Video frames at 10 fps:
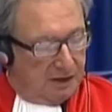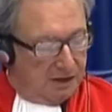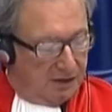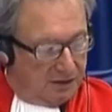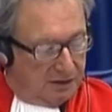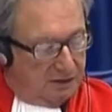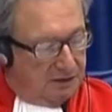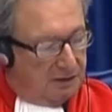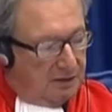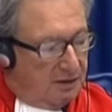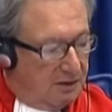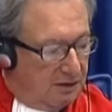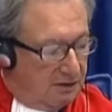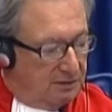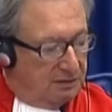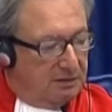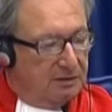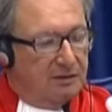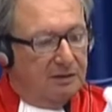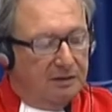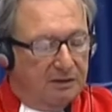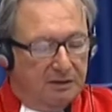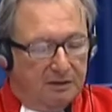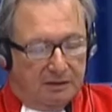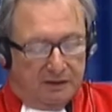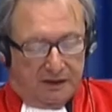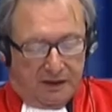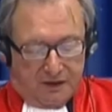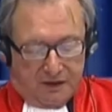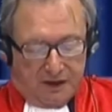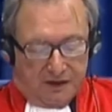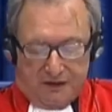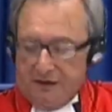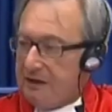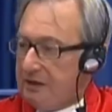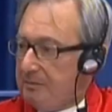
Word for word: euh, Général de corps d'armée Lazarevitch, avez-vous bien compris